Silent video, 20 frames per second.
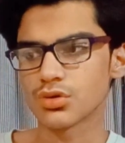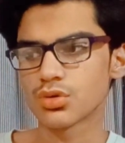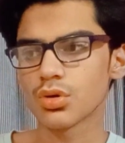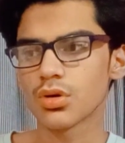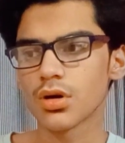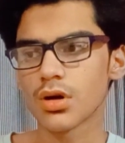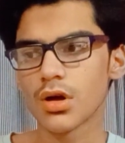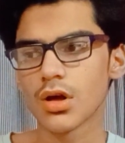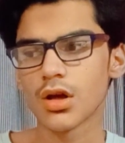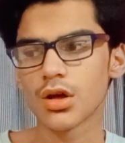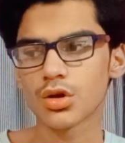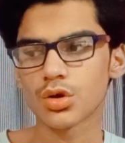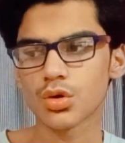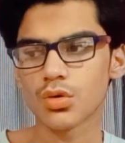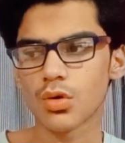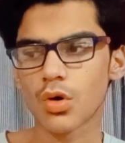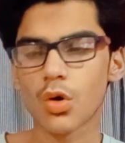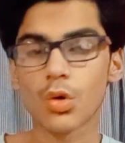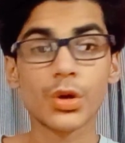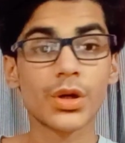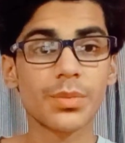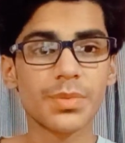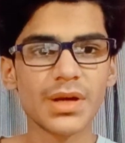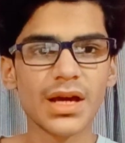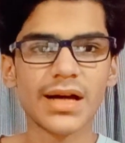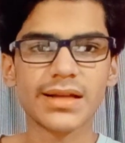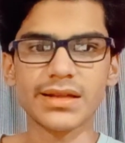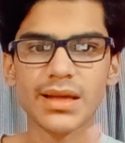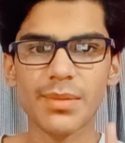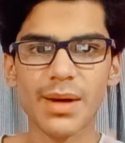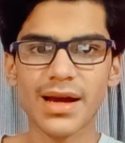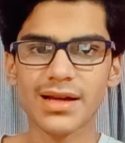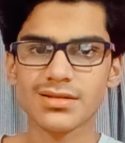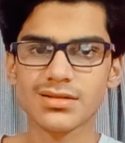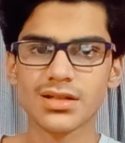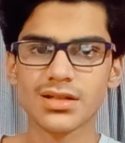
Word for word: तो ओ आता है बैंक से तो उस